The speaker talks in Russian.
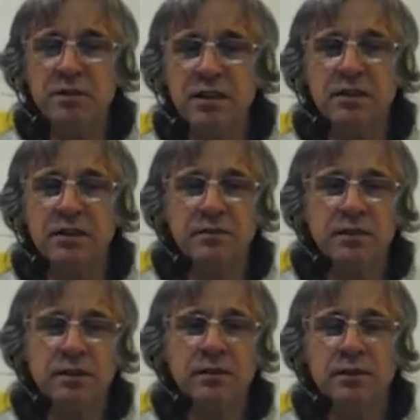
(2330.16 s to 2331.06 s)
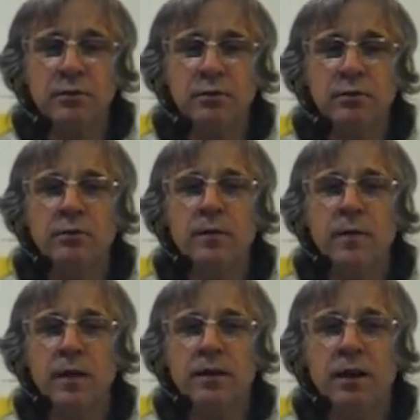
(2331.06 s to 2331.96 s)
царстве, где делаю
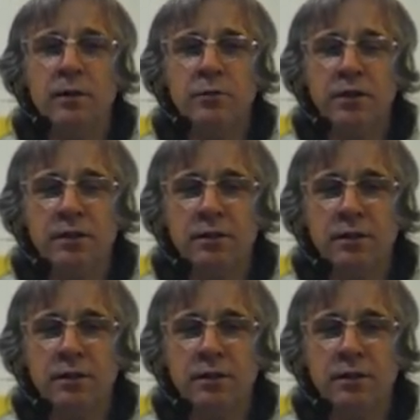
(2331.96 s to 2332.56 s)
камни, где